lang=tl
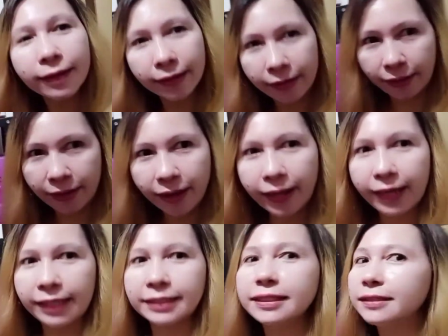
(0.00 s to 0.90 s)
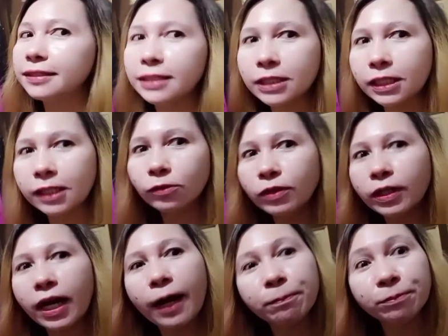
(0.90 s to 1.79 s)
Yes, hindi siya ganun
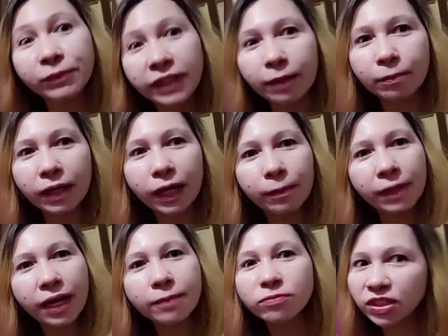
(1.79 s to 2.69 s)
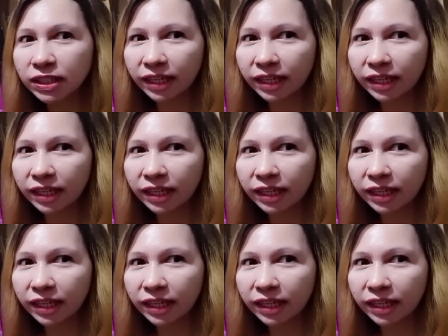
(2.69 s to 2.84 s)
kahapde, mga moms.